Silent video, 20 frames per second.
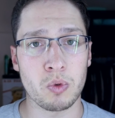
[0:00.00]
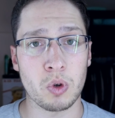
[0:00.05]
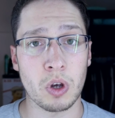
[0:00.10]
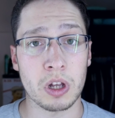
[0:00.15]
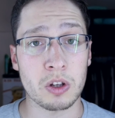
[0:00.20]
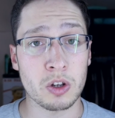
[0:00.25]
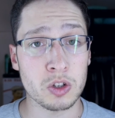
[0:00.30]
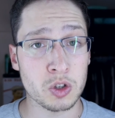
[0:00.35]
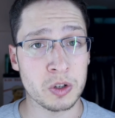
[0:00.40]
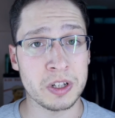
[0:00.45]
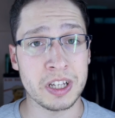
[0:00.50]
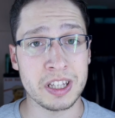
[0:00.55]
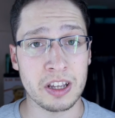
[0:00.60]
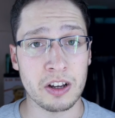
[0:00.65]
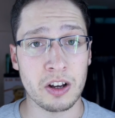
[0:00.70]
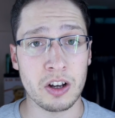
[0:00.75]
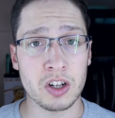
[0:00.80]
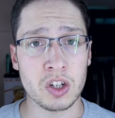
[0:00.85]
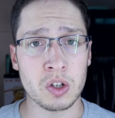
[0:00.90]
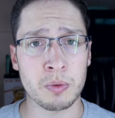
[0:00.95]
Tu as transcodé tes
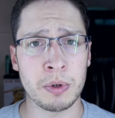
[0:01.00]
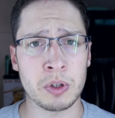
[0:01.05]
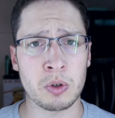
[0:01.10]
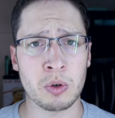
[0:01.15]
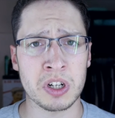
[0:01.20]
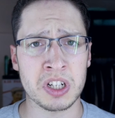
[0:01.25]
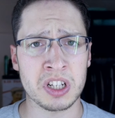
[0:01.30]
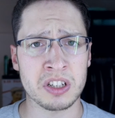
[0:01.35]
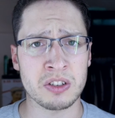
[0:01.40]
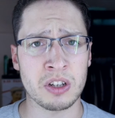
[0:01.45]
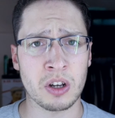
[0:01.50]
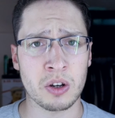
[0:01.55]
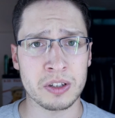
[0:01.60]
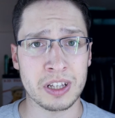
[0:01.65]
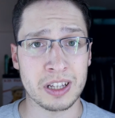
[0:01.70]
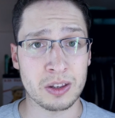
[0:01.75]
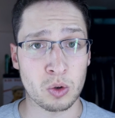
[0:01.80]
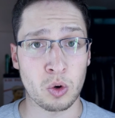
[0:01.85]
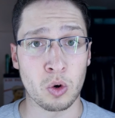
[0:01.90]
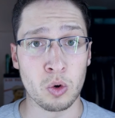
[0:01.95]
rushs, mais tu as choisi un
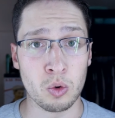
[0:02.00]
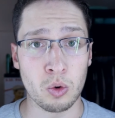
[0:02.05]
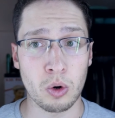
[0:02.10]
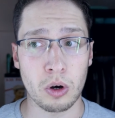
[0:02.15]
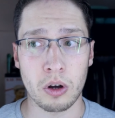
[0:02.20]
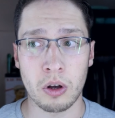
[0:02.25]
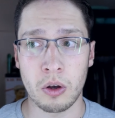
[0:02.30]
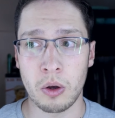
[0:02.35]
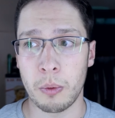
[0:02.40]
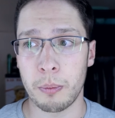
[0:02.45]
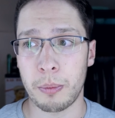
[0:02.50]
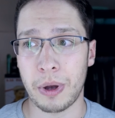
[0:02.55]
codec trop lourd,